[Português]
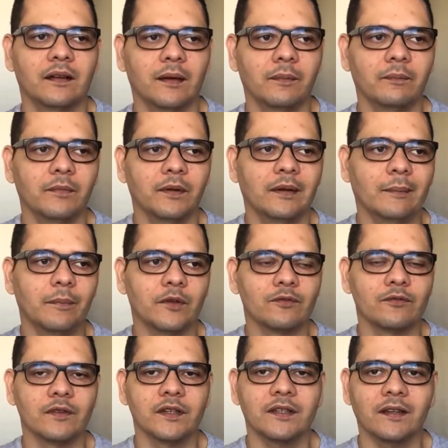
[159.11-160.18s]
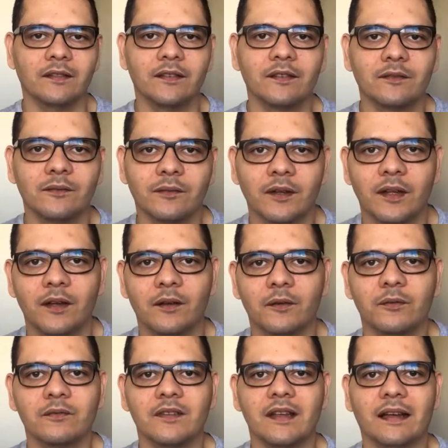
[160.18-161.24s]
a, a pessoa que está sendo
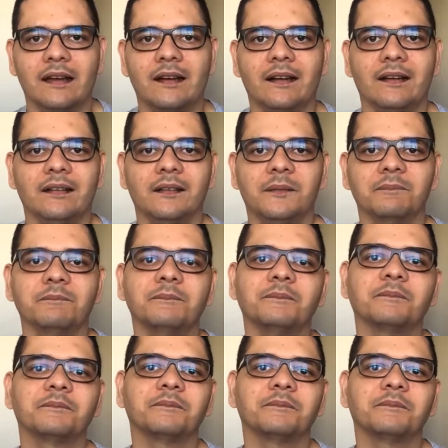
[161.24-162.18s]
consagrada